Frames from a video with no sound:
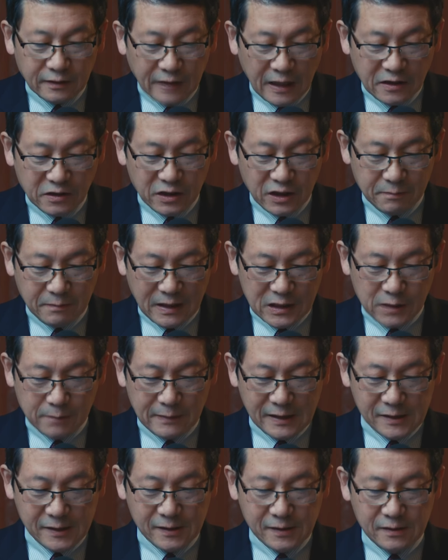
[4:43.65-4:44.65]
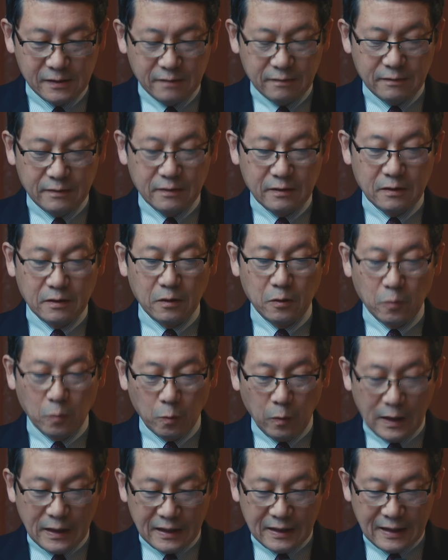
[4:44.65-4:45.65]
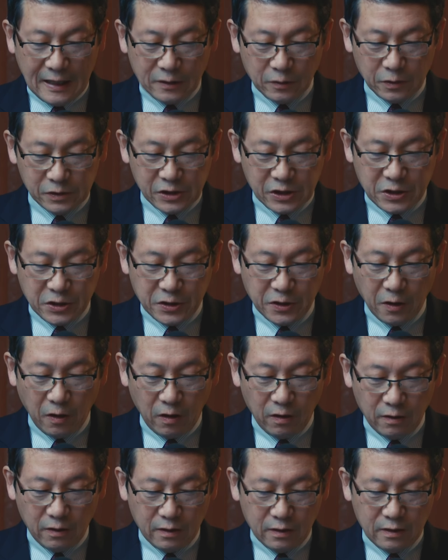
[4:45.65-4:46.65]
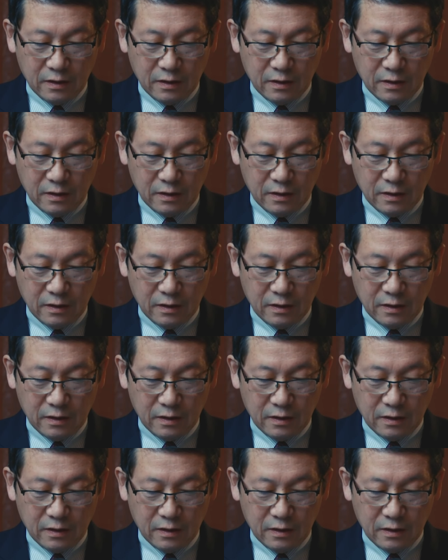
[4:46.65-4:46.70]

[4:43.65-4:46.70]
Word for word: 天にいまします、我らの父よ。